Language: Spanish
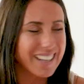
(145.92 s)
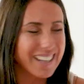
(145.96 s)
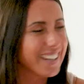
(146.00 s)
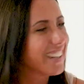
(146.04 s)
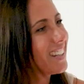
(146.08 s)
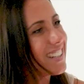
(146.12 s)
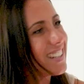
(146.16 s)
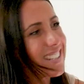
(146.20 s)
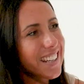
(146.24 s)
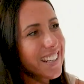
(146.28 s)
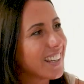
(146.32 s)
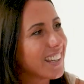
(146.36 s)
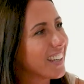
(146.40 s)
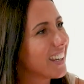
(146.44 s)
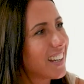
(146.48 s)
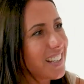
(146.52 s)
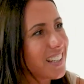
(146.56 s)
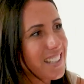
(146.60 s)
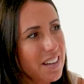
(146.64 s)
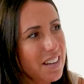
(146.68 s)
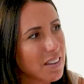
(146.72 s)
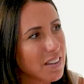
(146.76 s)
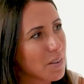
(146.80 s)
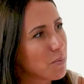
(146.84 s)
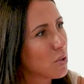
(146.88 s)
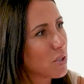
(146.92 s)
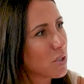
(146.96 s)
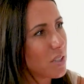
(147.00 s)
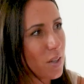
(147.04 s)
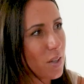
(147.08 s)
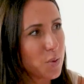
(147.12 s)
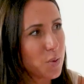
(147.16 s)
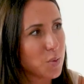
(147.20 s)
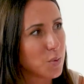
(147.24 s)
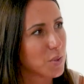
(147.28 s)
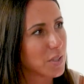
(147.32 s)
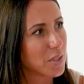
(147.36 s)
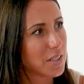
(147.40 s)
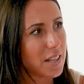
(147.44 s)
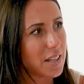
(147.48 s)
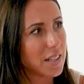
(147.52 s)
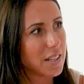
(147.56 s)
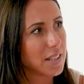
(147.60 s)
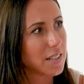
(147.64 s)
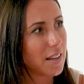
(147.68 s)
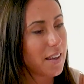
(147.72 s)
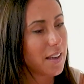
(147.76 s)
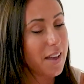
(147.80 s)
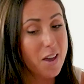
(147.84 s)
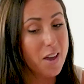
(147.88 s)
ni siquiera sabemos si es un
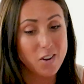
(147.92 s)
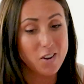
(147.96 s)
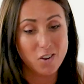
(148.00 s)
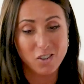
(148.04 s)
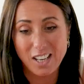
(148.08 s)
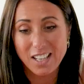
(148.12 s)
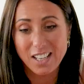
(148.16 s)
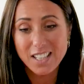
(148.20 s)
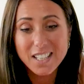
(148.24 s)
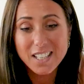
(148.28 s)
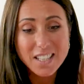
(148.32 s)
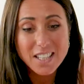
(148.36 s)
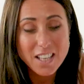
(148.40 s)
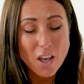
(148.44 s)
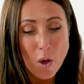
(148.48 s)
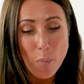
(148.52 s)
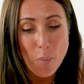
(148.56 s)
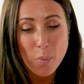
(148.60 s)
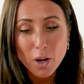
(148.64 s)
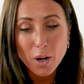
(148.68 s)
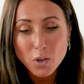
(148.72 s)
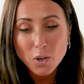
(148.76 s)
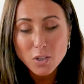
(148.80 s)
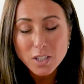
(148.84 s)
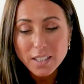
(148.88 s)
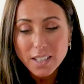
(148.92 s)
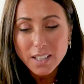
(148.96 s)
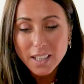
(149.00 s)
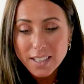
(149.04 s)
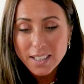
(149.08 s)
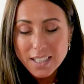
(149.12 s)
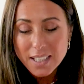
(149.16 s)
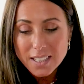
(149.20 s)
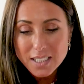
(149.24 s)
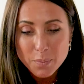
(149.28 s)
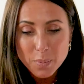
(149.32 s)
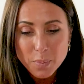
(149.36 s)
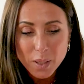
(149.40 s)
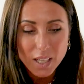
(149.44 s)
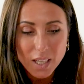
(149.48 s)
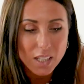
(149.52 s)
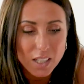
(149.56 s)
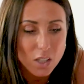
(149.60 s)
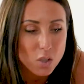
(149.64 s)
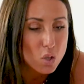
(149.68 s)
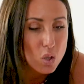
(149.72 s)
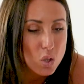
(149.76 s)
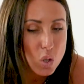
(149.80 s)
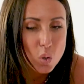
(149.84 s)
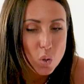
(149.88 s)
6. Nos ha enseñado a poner las etiquetas de
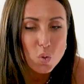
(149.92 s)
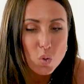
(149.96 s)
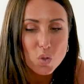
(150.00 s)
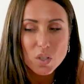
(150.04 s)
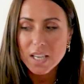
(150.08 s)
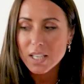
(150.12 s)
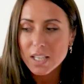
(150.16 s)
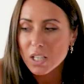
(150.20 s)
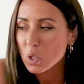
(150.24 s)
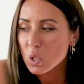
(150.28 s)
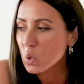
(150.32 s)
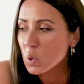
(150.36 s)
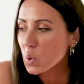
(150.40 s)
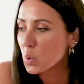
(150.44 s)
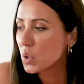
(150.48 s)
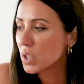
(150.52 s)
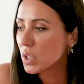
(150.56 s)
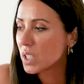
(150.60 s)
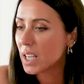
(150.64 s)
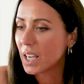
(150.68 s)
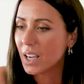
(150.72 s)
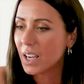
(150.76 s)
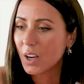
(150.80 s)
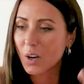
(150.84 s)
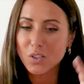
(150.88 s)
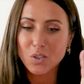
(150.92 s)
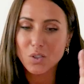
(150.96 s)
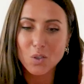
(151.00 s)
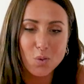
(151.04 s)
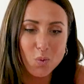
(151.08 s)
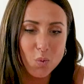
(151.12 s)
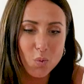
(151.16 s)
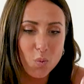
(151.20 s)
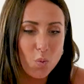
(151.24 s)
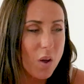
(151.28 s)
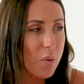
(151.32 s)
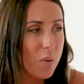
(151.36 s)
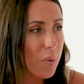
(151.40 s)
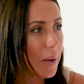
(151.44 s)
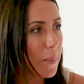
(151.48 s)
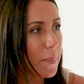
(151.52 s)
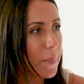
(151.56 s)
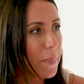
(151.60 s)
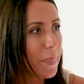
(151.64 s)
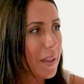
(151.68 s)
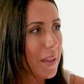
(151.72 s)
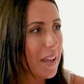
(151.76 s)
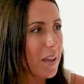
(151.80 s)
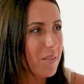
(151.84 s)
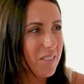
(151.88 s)
pequeñitos, eso es un 6, eso es un 5, eso es un 9.
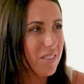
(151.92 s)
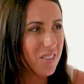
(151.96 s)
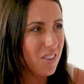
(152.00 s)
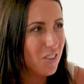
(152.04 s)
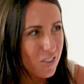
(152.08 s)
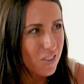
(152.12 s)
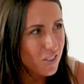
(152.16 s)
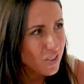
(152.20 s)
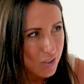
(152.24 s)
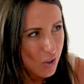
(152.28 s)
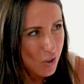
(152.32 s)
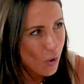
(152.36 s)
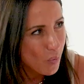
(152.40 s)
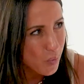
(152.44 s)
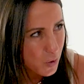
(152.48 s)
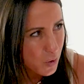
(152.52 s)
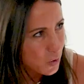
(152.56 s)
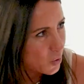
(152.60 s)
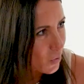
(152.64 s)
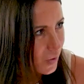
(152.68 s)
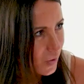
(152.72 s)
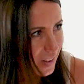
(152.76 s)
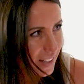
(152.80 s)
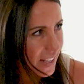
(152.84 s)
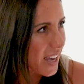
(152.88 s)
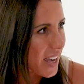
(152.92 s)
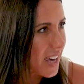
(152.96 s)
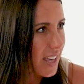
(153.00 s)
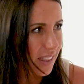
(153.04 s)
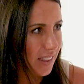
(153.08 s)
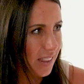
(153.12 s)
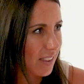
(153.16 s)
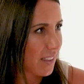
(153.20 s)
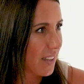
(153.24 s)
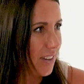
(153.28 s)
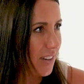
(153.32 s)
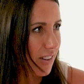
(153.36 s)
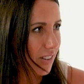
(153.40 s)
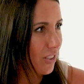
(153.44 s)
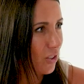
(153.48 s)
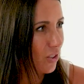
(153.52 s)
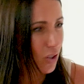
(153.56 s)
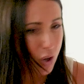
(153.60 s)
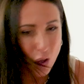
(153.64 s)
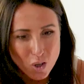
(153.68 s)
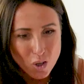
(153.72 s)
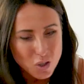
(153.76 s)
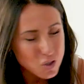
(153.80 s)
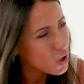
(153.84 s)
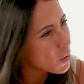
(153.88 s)
Todos somos un 10, tío. Mm.
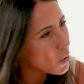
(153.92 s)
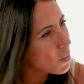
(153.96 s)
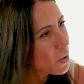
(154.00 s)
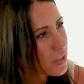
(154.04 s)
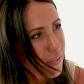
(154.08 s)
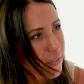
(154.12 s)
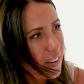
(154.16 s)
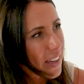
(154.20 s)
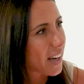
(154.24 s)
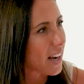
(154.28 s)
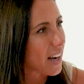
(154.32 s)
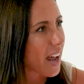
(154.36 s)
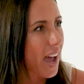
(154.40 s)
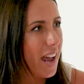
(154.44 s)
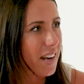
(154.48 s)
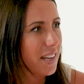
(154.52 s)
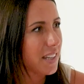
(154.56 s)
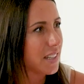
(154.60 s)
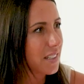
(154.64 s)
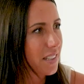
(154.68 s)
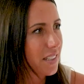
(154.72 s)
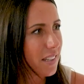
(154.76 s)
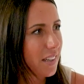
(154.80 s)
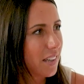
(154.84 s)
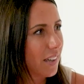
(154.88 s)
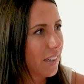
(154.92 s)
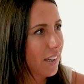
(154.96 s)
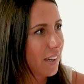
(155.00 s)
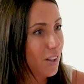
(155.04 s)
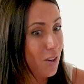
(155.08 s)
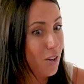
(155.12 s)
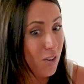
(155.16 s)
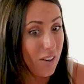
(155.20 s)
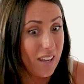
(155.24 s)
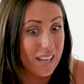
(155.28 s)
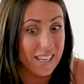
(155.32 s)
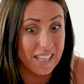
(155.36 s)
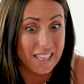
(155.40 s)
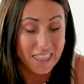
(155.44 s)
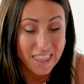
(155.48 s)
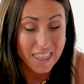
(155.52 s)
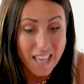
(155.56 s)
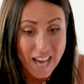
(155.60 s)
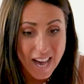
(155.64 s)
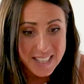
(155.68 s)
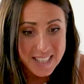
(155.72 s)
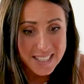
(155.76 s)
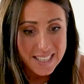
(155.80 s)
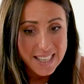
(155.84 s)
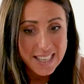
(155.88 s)
Todos somos Ferraris. Lo que
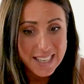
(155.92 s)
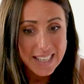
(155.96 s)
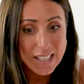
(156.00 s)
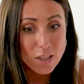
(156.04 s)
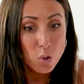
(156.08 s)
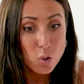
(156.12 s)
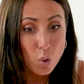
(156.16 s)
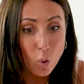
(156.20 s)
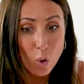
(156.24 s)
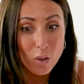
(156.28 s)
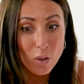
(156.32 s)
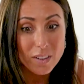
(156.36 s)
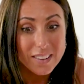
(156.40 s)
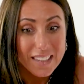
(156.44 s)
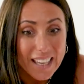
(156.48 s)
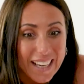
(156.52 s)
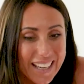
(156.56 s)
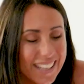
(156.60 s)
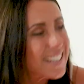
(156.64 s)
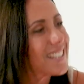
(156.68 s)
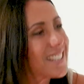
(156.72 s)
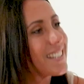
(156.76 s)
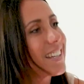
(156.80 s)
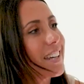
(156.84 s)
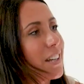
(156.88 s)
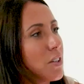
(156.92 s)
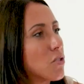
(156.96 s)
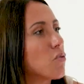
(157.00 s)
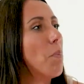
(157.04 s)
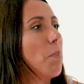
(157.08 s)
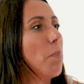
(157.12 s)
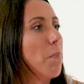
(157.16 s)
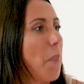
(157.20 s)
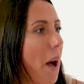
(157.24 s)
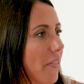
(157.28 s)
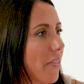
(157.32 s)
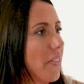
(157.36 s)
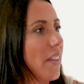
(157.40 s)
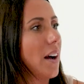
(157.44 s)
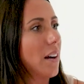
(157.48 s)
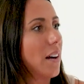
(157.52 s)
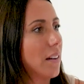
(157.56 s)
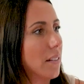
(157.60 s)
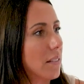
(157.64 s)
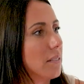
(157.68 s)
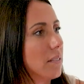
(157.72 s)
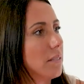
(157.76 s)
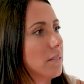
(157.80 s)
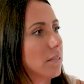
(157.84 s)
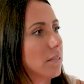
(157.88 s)
quizás tú te crees que eres un panda.